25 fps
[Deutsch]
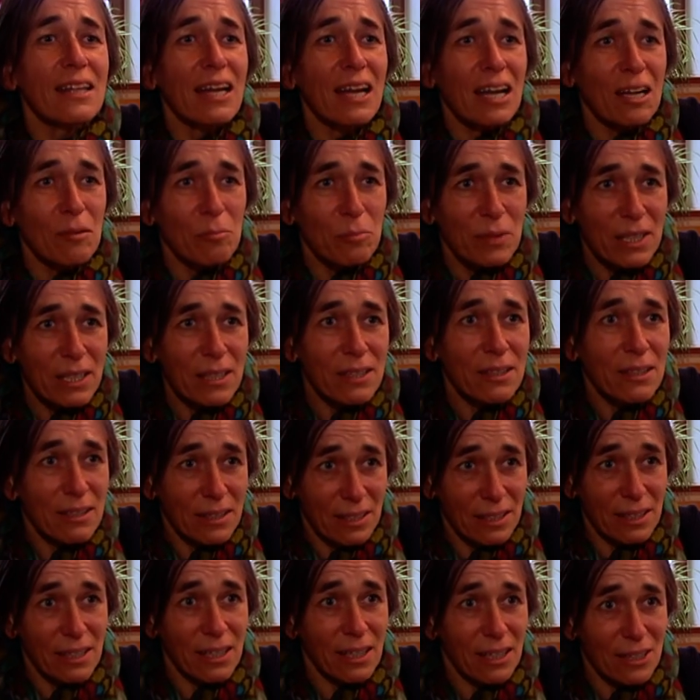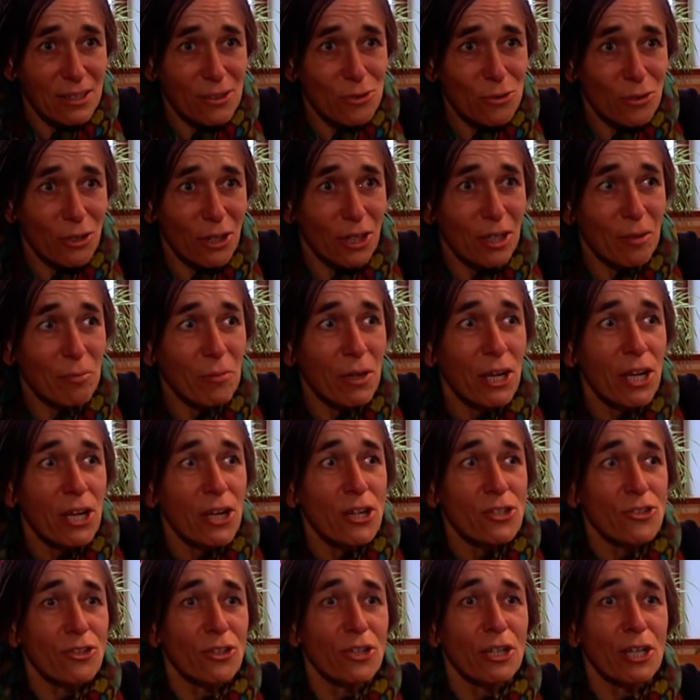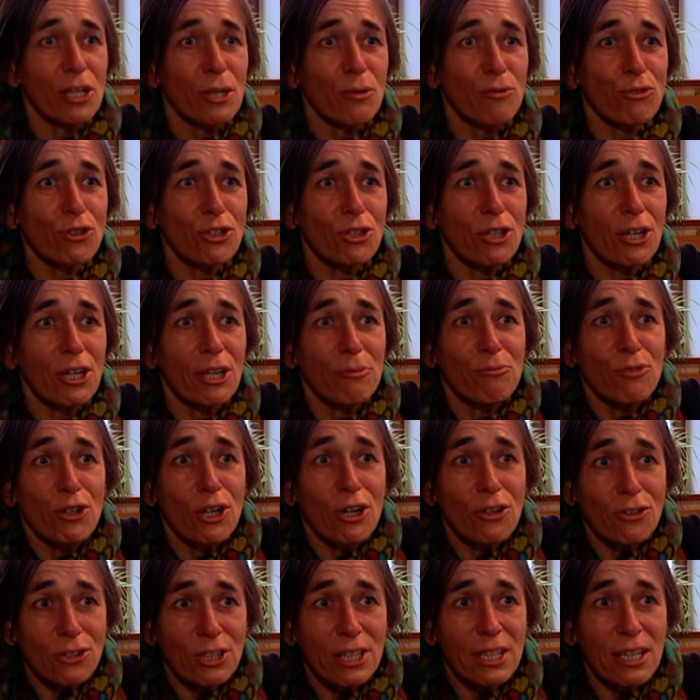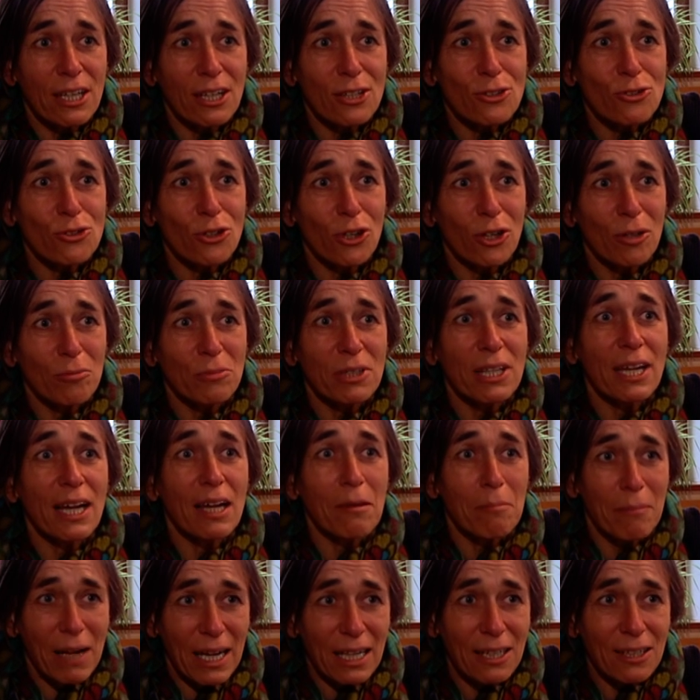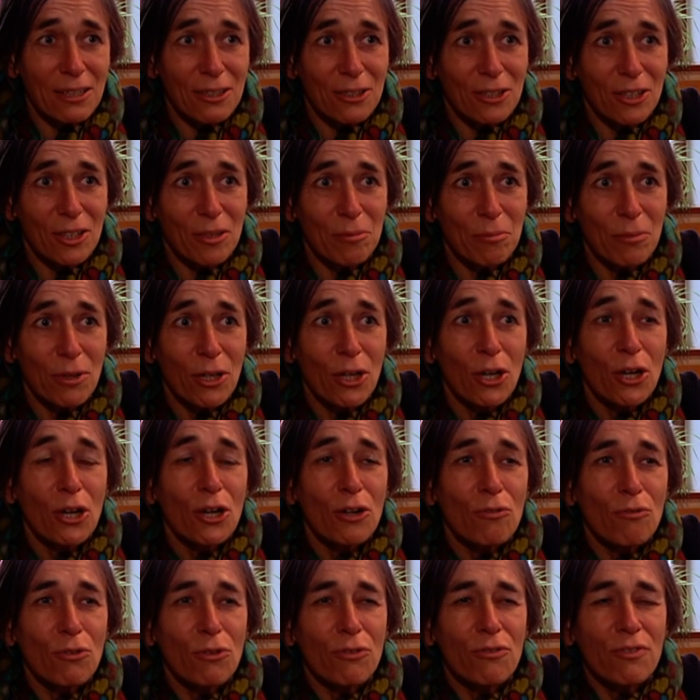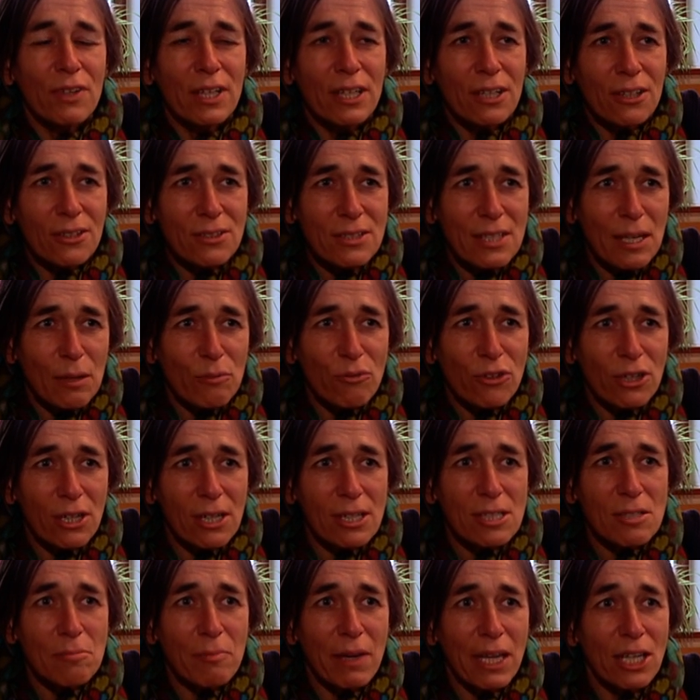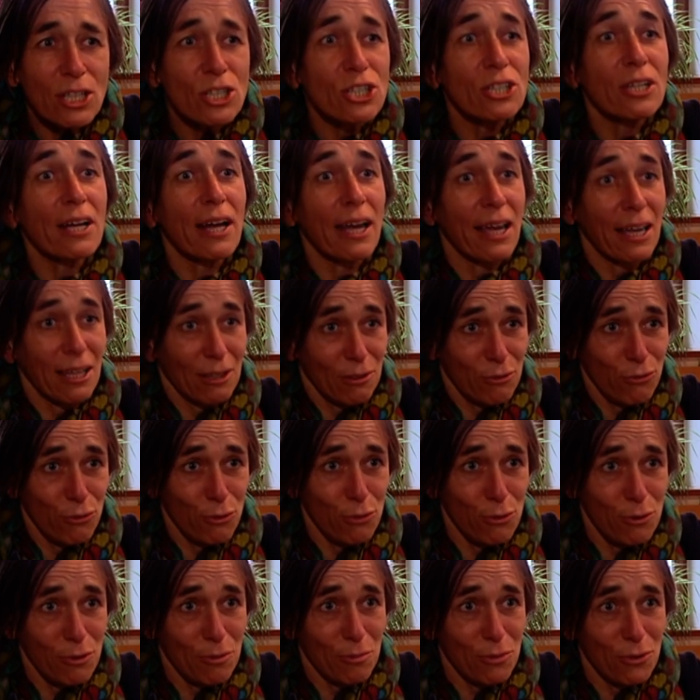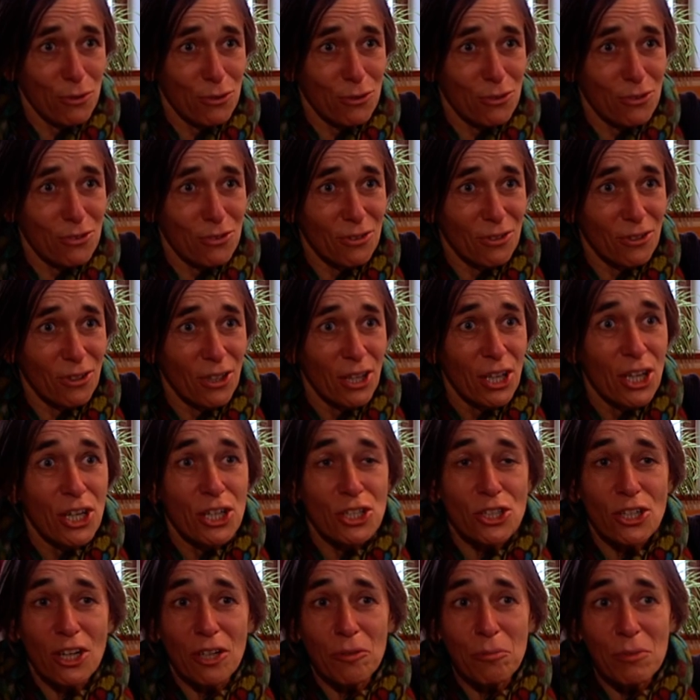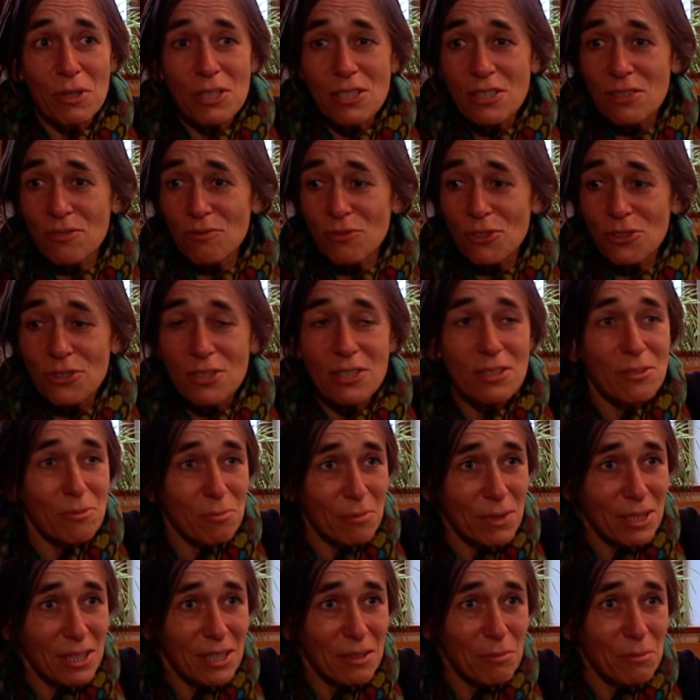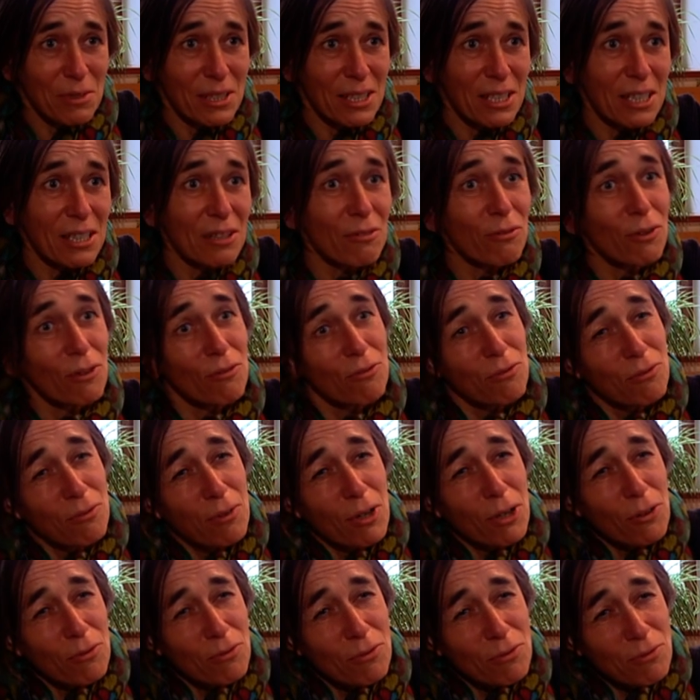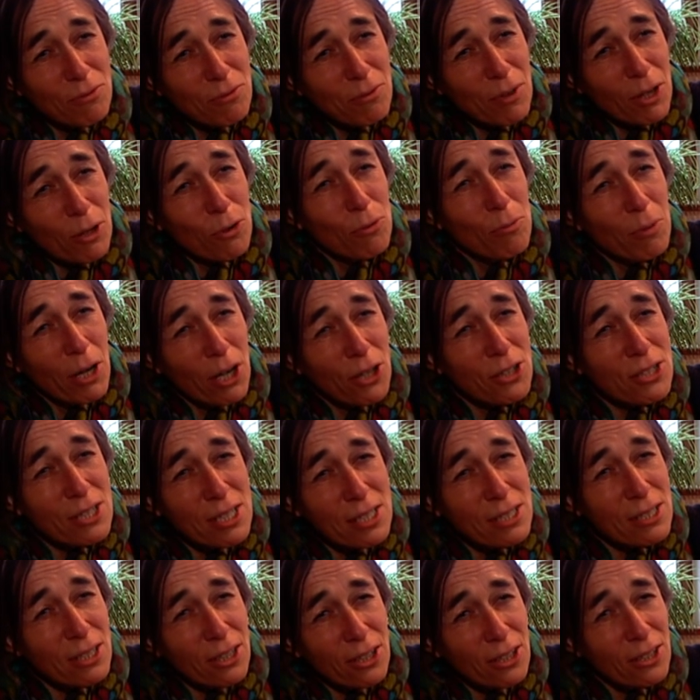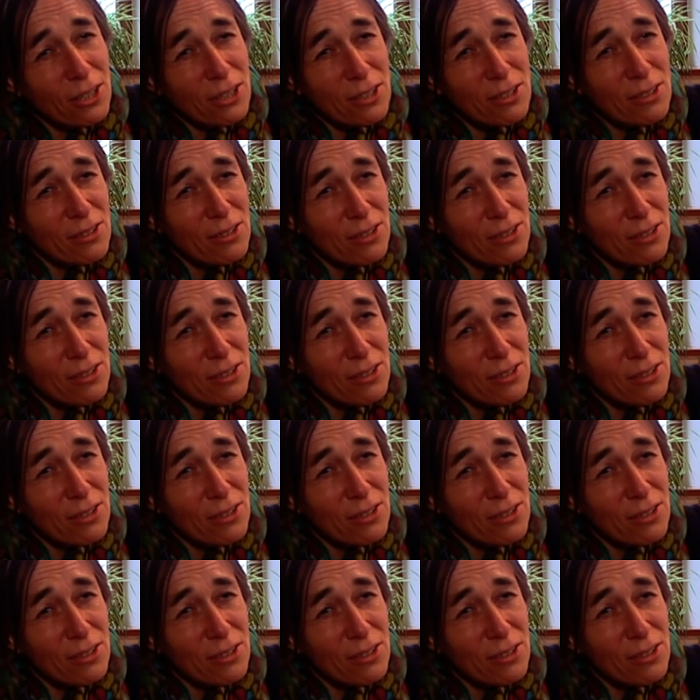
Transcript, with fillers: Therapietiere zu haben, sondern einfach auch Tiere zu haben, die ihre Macken haben, wo wir uns einfach als Menschen auch einfühlen müssen, schauen müssen, was ist mit dem Tier, warum hat es jetzt gerade